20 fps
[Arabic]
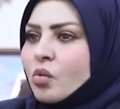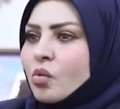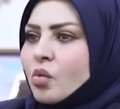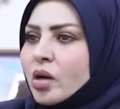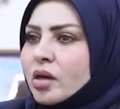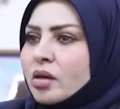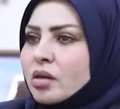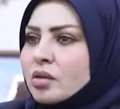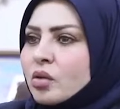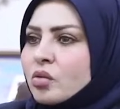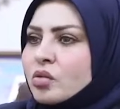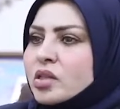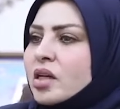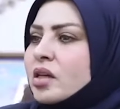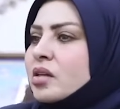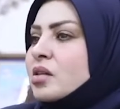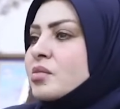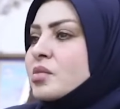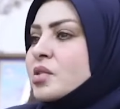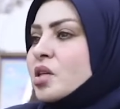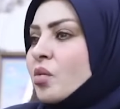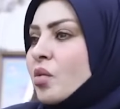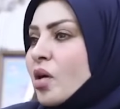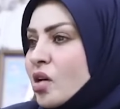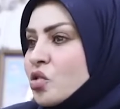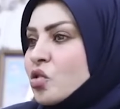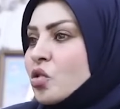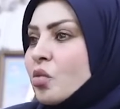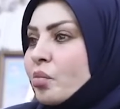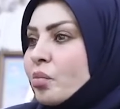وأنه سيتم
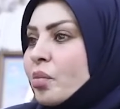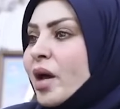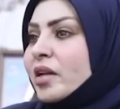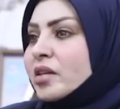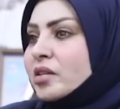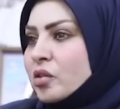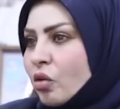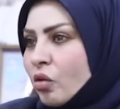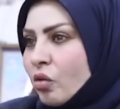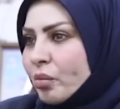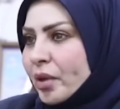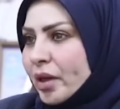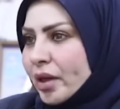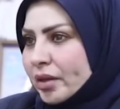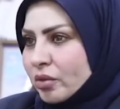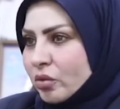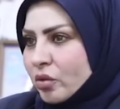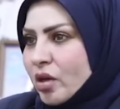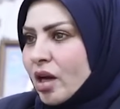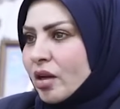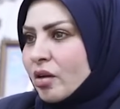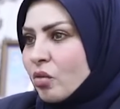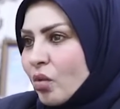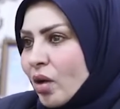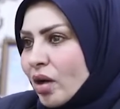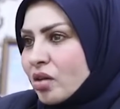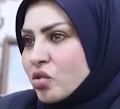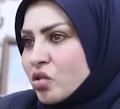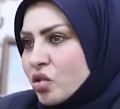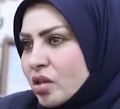زواجهم بعد يومين وكان
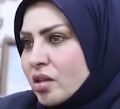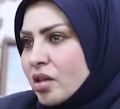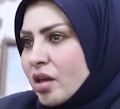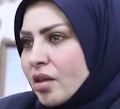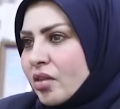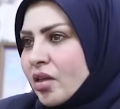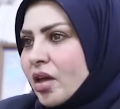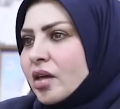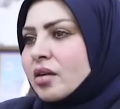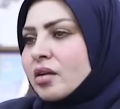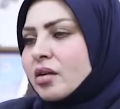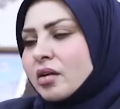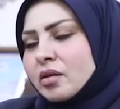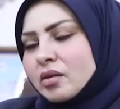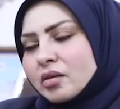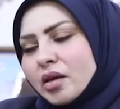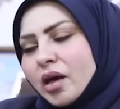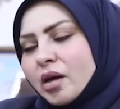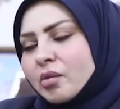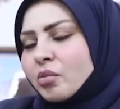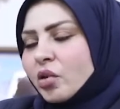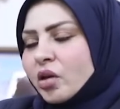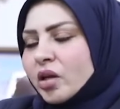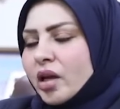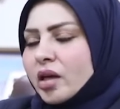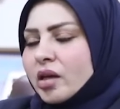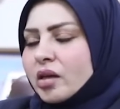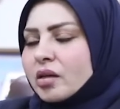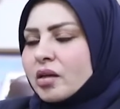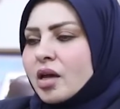الوقت مكرهين. جدا ضيق نعم
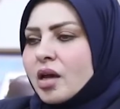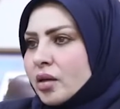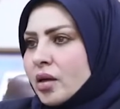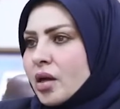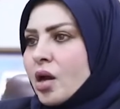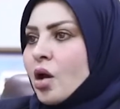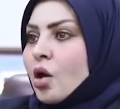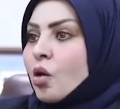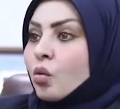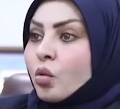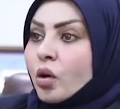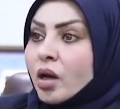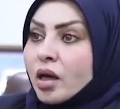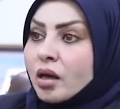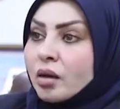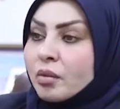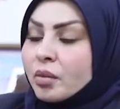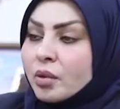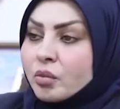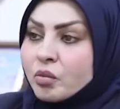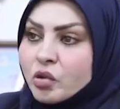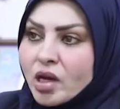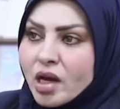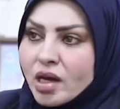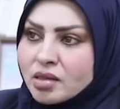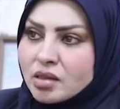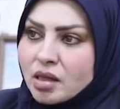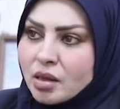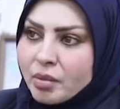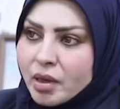مكرهين
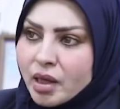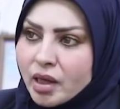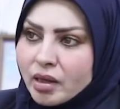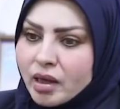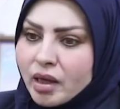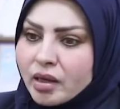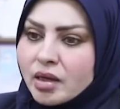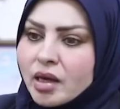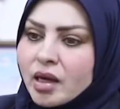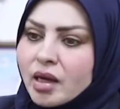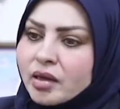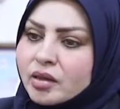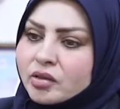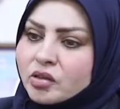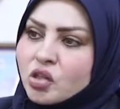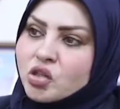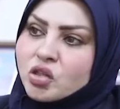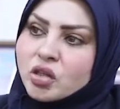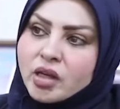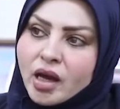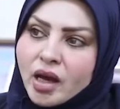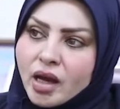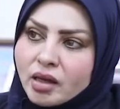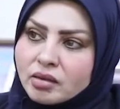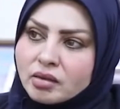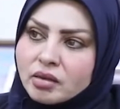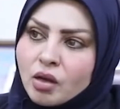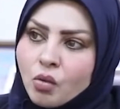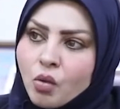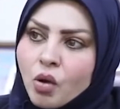وبالمناسبة يعني إحنا
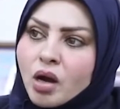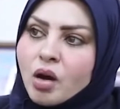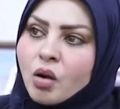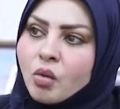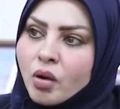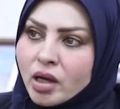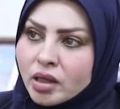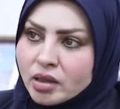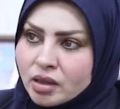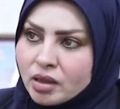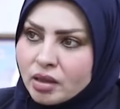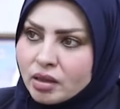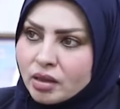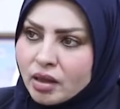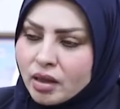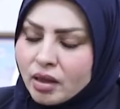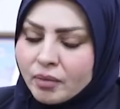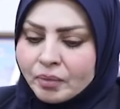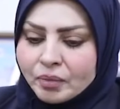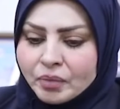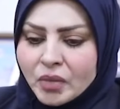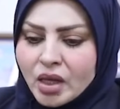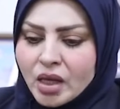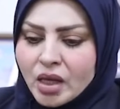تشريعاتنا وقوانيننا